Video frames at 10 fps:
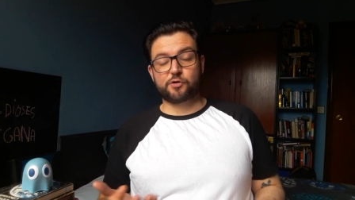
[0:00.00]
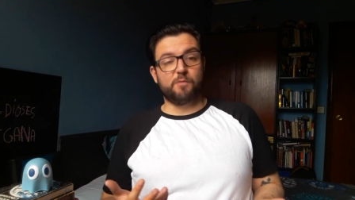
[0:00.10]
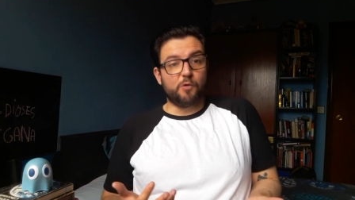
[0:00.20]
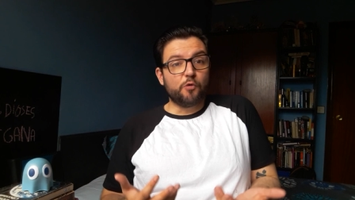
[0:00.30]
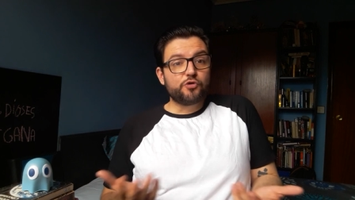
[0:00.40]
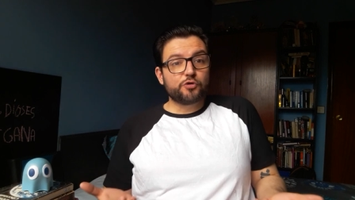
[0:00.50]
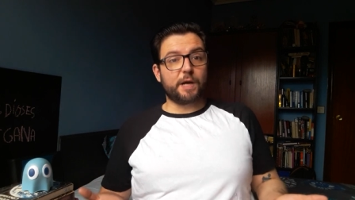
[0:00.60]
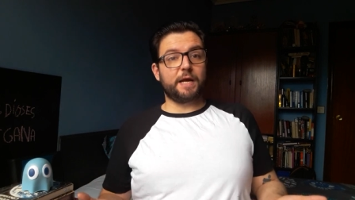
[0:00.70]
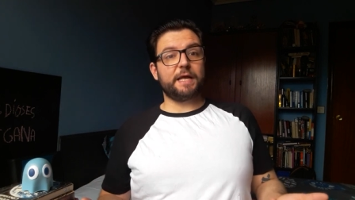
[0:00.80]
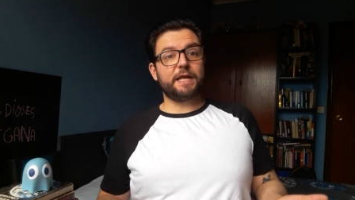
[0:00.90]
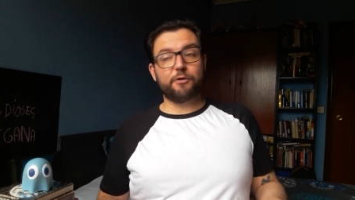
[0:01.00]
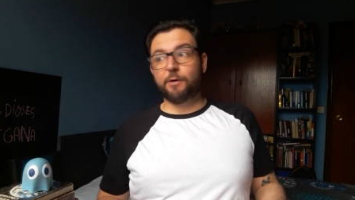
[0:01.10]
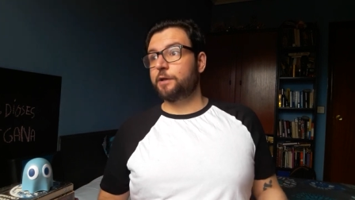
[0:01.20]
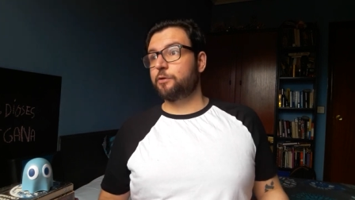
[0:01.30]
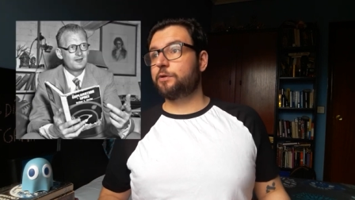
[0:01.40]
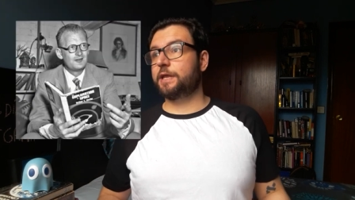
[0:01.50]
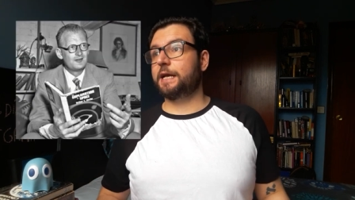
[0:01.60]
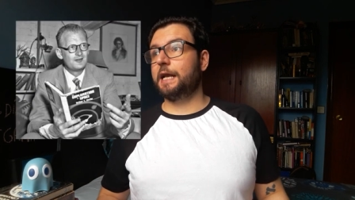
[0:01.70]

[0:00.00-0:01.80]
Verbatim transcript: como Ursula Le Guin o Arthur C.